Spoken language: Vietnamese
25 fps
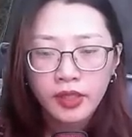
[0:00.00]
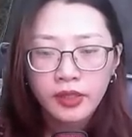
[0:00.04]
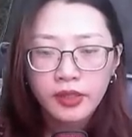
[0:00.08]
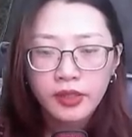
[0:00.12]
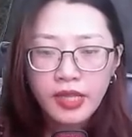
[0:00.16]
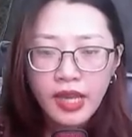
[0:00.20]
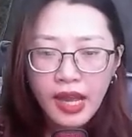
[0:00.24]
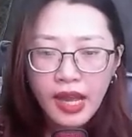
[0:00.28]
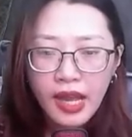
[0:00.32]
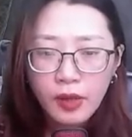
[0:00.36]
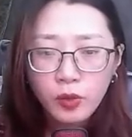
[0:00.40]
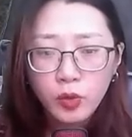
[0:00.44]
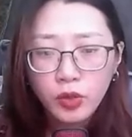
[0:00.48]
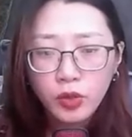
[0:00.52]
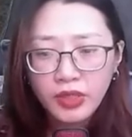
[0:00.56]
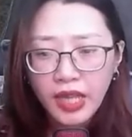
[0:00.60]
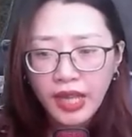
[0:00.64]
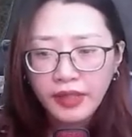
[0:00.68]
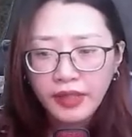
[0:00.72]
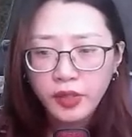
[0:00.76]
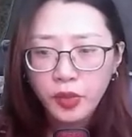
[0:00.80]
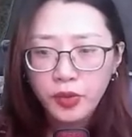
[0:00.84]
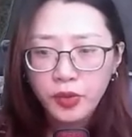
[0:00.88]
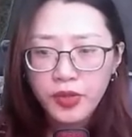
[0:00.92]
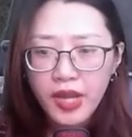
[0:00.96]
Cha của
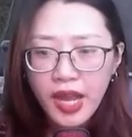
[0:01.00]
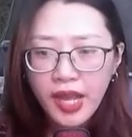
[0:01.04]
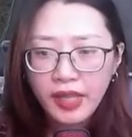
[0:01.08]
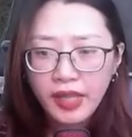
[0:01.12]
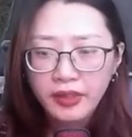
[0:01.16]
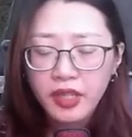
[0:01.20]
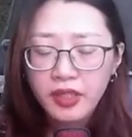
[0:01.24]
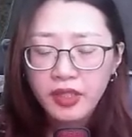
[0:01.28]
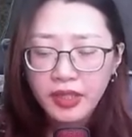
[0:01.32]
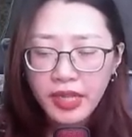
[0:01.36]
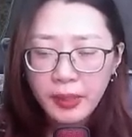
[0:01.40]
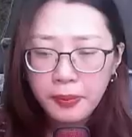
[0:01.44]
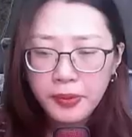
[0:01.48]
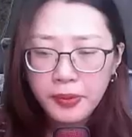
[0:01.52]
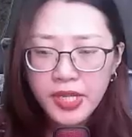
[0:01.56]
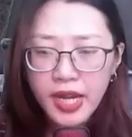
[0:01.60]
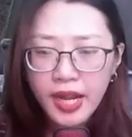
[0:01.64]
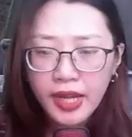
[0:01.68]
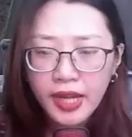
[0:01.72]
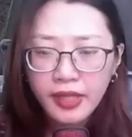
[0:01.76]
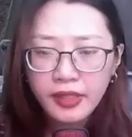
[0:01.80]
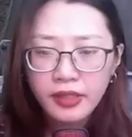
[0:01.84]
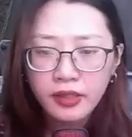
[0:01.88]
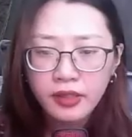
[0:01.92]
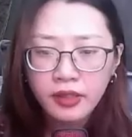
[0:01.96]
Tả Tiểu Đa thật đẹp
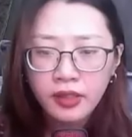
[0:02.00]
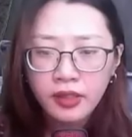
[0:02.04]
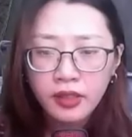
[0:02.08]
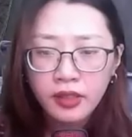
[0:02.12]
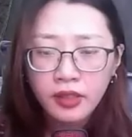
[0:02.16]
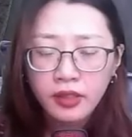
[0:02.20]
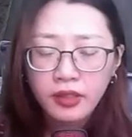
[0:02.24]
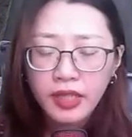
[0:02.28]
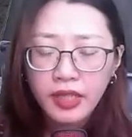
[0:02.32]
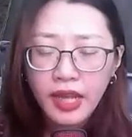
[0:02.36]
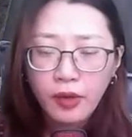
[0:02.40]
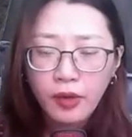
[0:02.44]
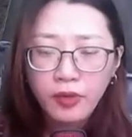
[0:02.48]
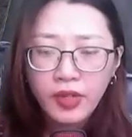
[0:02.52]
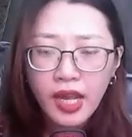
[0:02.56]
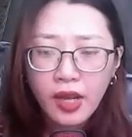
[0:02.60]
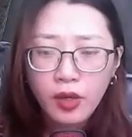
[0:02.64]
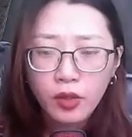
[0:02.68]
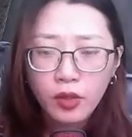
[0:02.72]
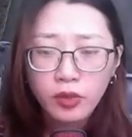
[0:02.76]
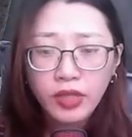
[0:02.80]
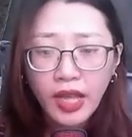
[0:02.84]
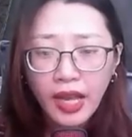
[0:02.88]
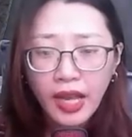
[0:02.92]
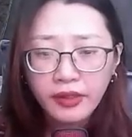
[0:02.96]
trai. Thảo
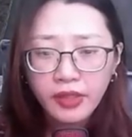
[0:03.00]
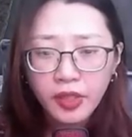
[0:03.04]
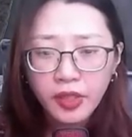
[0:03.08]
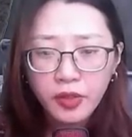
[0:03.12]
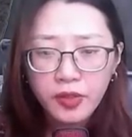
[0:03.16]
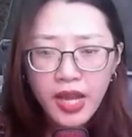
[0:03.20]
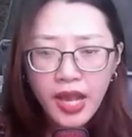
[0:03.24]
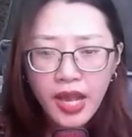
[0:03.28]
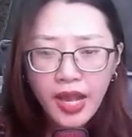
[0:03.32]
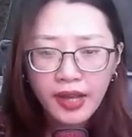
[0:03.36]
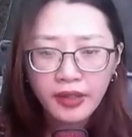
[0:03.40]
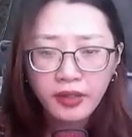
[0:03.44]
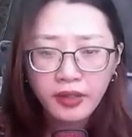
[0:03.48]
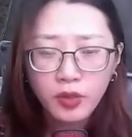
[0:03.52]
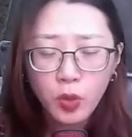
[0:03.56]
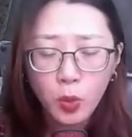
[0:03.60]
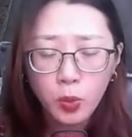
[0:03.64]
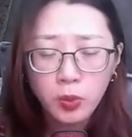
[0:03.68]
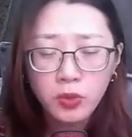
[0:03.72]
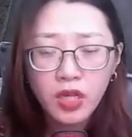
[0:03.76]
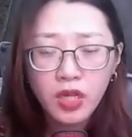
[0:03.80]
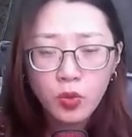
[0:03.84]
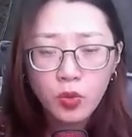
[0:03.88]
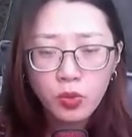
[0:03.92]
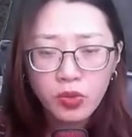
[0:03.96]
nào Tả Tiểu Đa
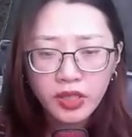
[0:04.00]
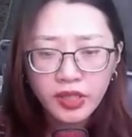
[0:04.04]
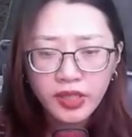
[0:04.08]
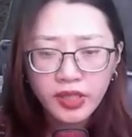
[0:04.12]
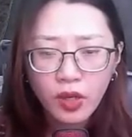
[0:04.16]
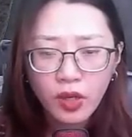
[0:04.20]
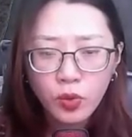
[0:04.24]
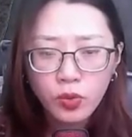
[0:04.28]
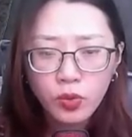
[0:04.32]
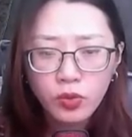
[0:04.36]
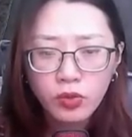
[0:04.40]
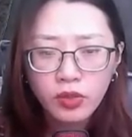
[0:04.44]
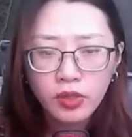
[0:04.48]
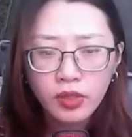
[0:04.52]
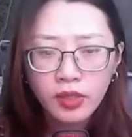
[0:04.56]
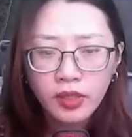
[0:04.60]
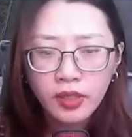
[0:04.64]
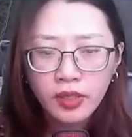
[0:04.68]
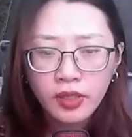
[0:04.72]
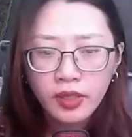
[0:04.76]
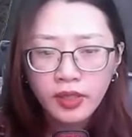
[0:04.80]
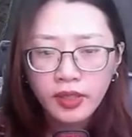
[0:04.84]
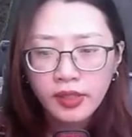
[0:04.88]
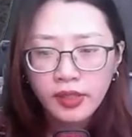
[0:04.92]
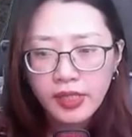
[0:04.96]
cũng không có xấu.
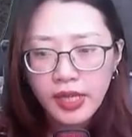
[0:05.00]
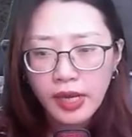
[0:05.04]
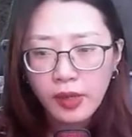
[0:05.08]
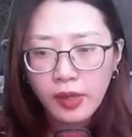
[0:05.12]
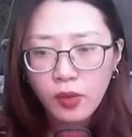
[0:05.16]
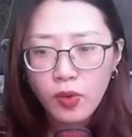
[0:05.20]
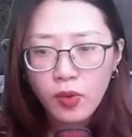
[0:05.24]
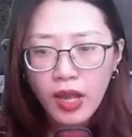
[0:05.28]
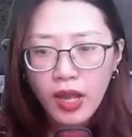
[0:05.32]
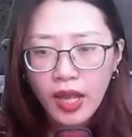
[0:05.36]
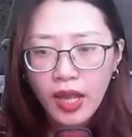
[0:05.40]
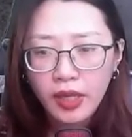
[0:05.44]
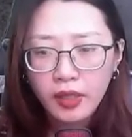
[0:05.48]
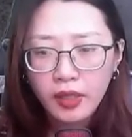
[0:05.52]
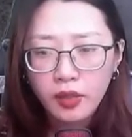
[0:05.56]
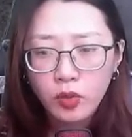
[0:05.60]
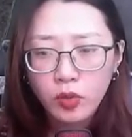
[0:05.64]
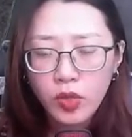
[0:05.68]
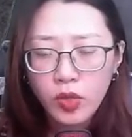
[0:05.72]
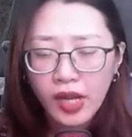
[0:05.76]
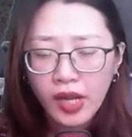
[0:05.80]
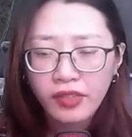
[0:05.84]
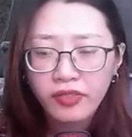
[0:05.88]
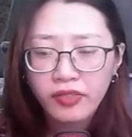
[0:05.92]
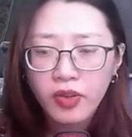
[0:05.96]
Chẳng qua
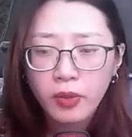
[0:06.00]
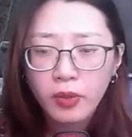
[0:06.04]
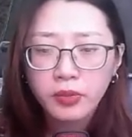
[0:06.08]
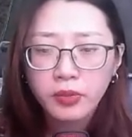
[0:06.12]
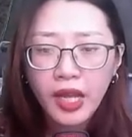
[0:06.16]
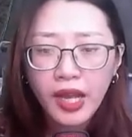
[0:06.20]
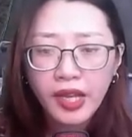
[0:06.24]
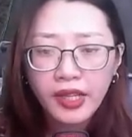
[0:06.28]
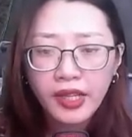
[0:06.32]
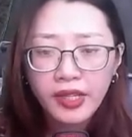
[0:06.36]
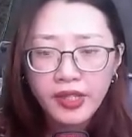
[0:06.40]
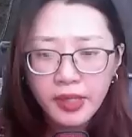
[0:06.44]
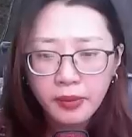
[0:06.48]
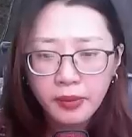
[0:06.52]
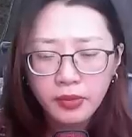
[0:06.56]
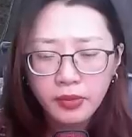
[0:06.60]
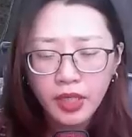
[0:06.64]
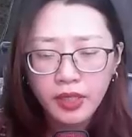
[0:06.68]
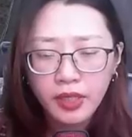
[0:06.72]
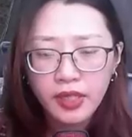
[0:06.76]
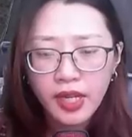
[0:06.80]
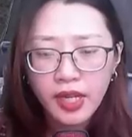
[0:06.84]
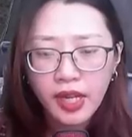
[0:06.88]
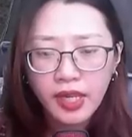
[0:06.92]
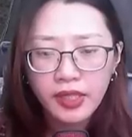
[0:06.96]
loại phong thái điềm
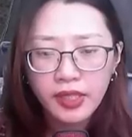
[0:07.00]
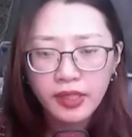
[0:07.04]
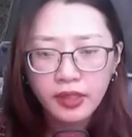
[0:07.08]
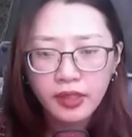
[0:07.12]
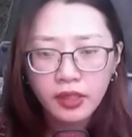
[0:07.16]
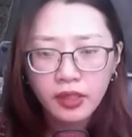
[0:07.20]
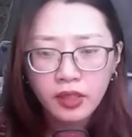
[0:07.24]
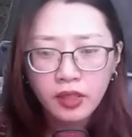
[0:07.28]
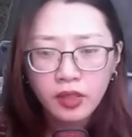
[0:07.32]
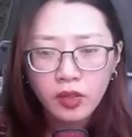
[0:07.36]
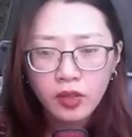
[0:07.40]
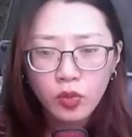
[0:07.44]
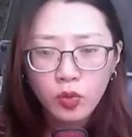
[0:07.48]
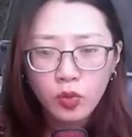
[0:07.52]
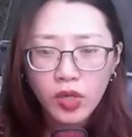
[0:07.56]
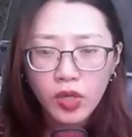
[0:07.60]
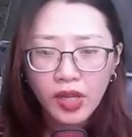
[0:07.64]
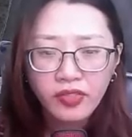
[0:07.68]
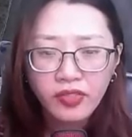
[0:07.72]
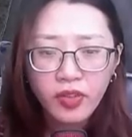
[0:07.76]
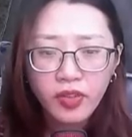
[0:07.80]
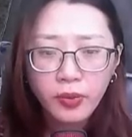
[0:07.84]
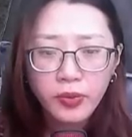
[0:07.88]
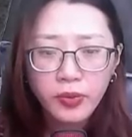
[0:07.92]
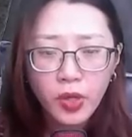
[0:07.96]
tĩnh này,
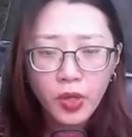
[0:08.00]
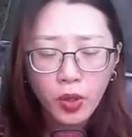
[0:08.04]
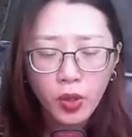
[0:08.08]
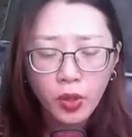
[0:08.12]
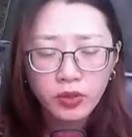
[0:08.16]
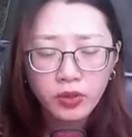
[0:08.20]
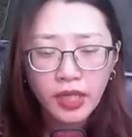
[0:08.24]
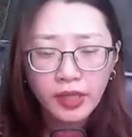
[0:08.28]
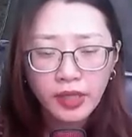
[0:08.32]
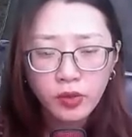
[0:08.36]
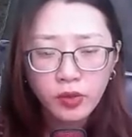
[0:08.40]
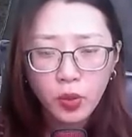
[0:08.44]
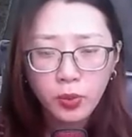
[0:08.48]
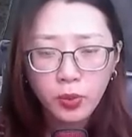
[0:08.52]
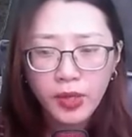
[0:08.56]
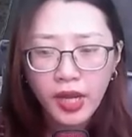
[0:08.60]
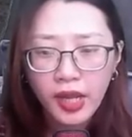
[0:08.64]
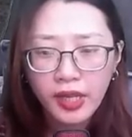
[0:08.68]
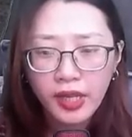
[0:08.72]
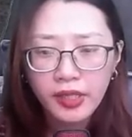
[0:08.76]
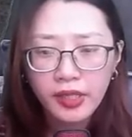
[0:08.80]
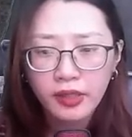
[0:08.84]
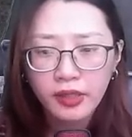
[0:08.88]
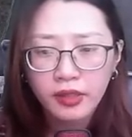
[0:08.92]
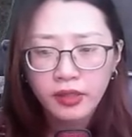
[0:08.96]
loại phong độ thành thục
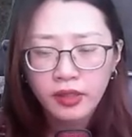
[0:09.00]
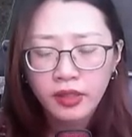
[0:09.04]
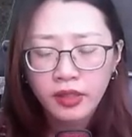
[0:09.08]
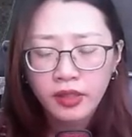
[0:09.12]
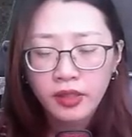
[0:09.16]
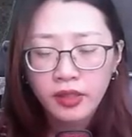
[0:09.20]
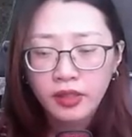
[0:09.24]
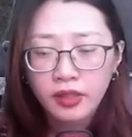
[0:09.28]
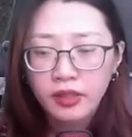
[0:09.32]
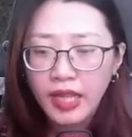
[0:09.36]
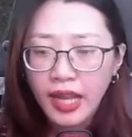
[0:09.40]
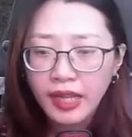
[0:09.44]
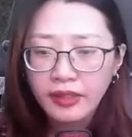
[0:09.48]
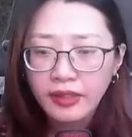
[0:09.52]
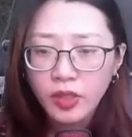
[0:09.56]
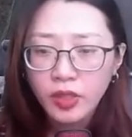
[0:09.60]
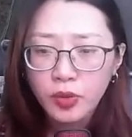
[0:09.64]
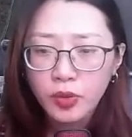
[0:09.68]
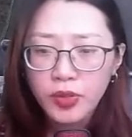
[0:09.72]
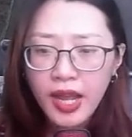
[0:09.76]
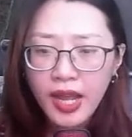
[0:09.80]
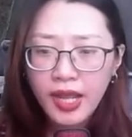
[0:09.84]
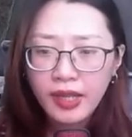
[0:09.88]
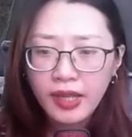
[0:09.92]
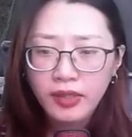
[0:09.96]
này, Tả
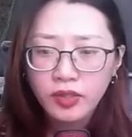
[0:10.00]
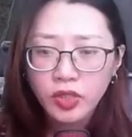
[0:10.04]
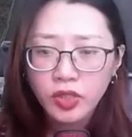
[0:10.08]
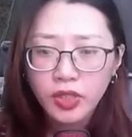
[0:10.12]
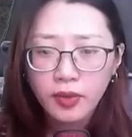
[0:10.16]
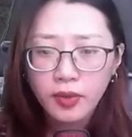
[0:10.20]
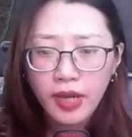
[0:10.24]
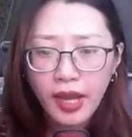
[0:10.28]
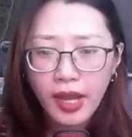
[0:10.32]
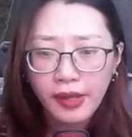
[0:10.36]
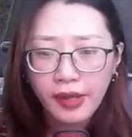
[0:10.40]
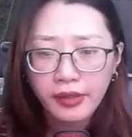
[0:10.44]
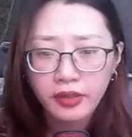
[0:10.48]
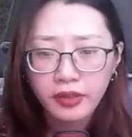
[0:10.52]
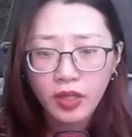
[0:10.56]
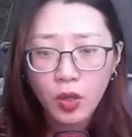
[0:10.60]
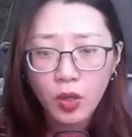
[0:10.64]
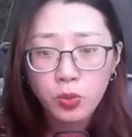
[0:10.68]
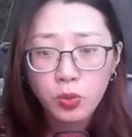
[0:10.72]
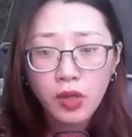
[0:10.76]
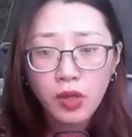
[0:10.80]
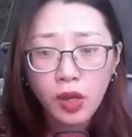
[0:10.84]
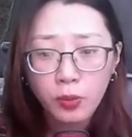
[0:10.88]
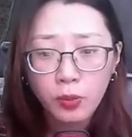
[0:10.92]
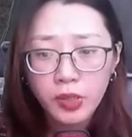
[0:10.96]
Tiểu Đa sao lại
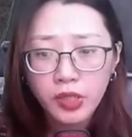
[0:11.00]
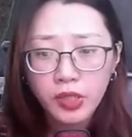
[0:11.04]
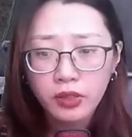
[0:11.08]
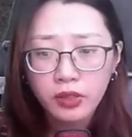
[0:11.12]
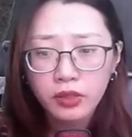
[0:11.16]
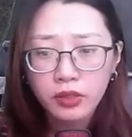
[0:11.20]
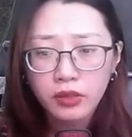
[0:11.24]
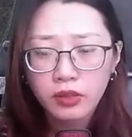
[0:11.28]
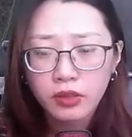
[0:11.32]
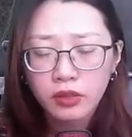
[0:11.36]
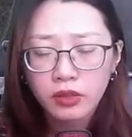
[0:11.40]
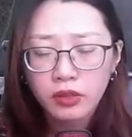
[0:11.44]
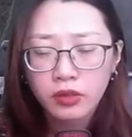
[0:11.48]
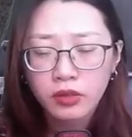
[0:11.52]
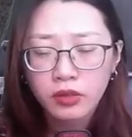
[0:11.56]
không học được?